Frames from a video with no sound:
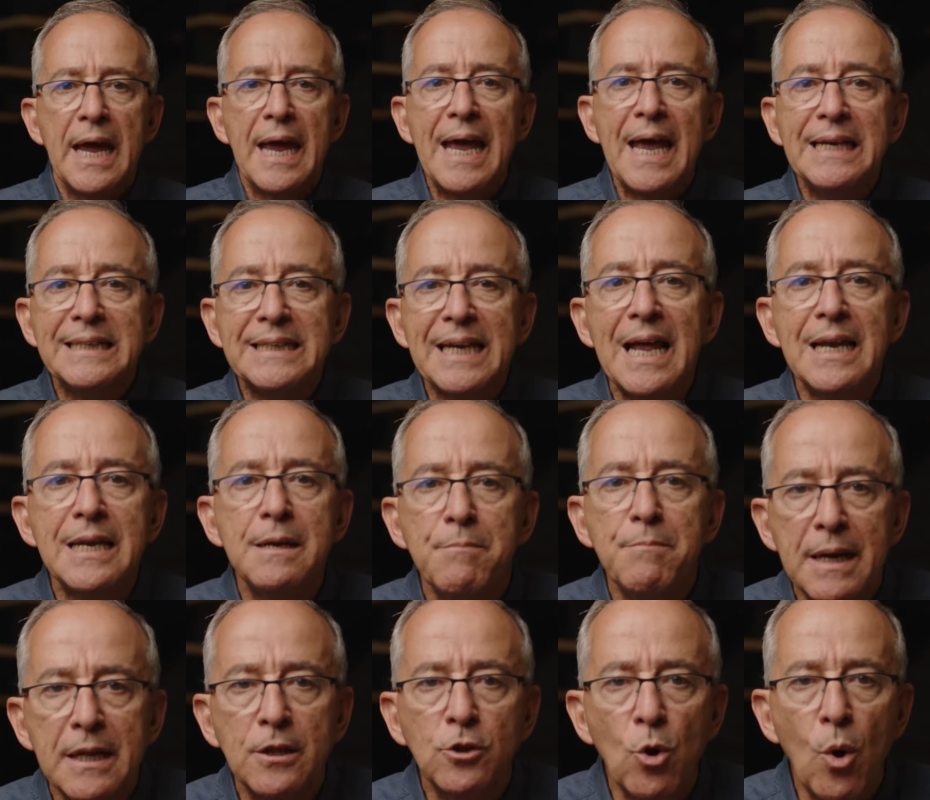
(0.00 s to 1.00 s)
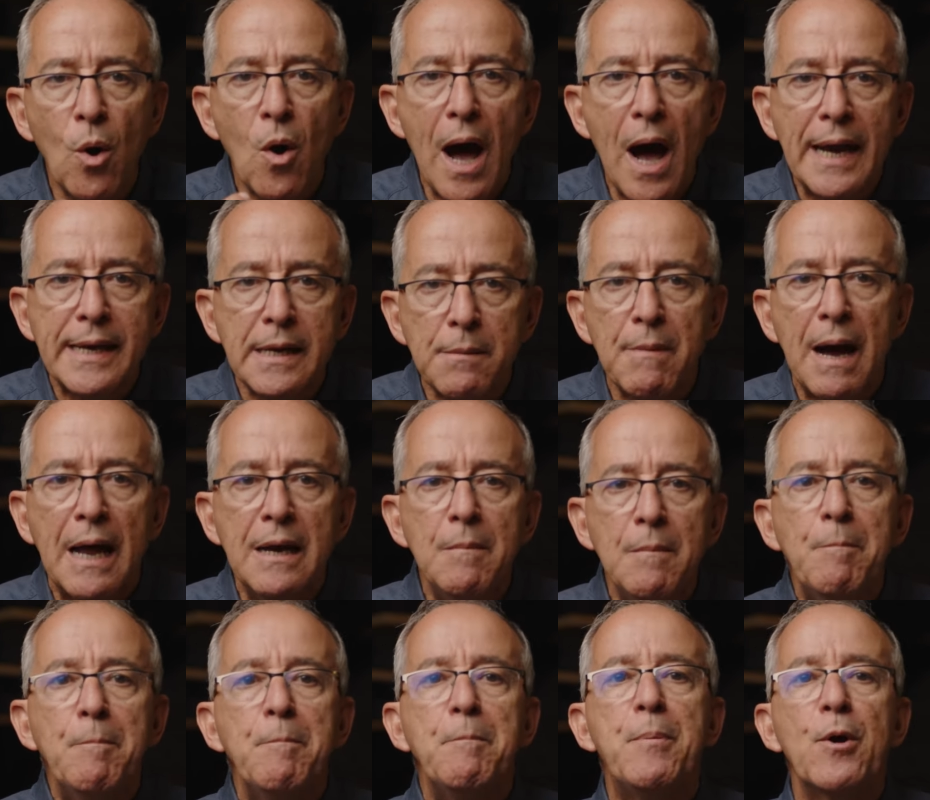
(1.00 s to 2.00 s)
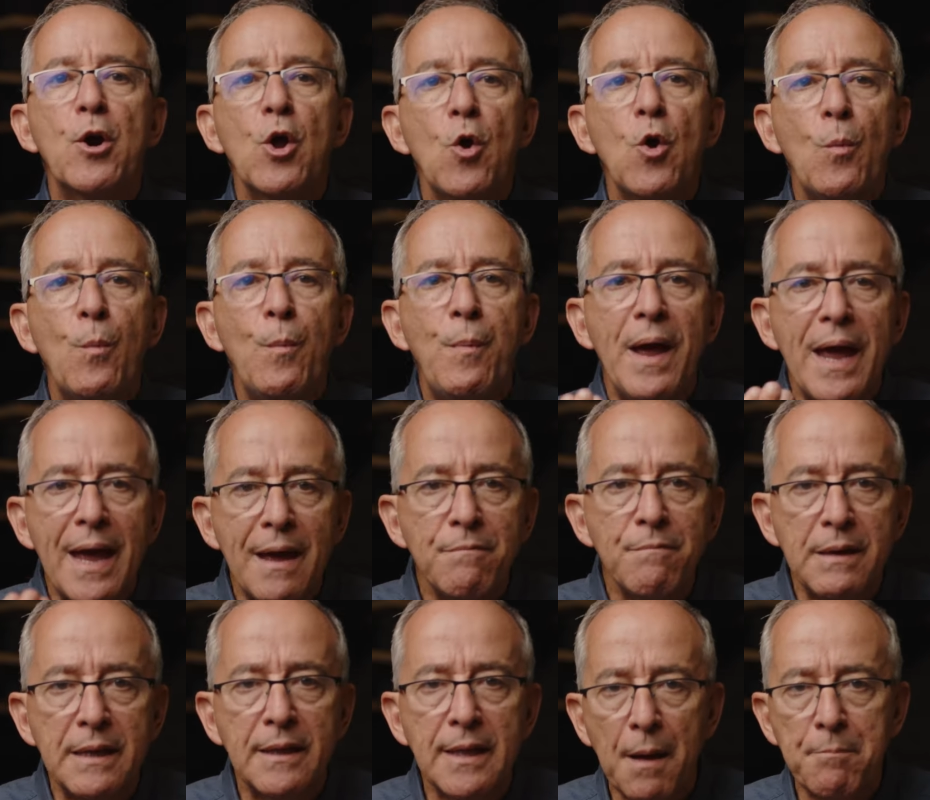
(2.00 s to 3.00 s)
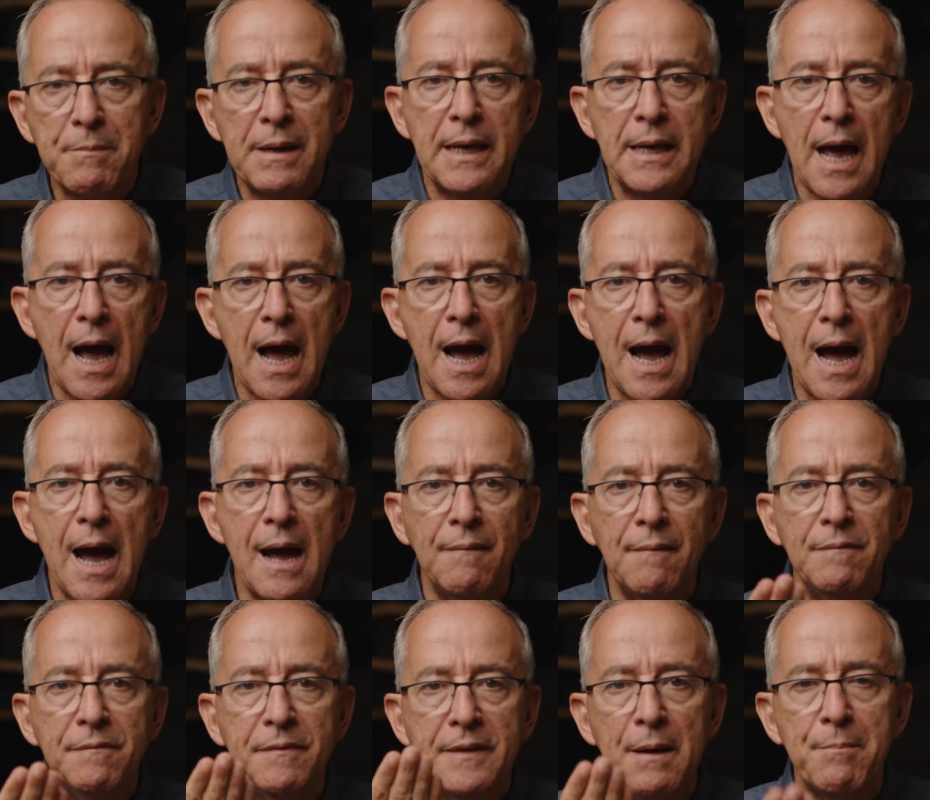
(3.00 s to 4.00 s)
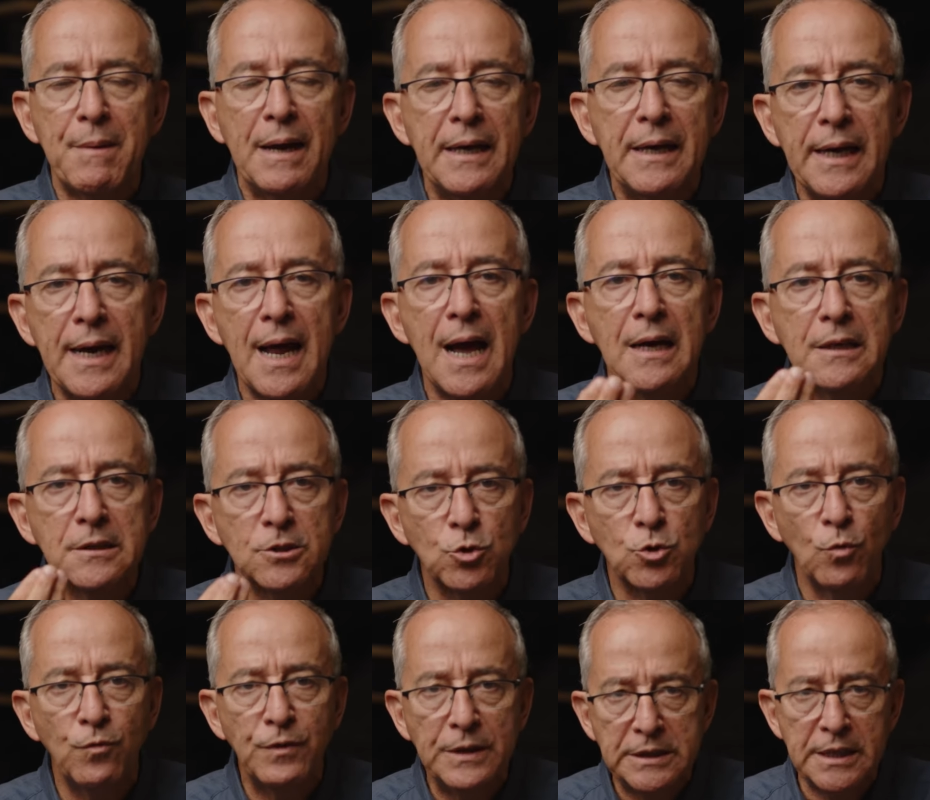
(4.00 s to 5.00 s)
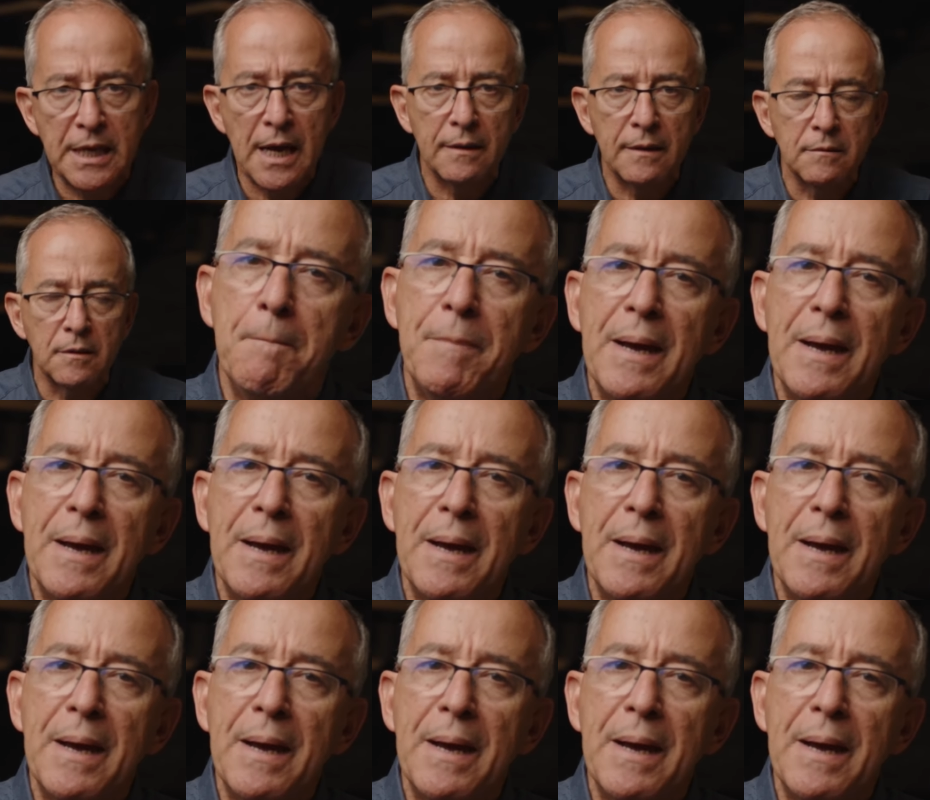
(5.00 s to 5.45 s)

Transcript: Ese alimento animal provee vitamina A de manera suficiente.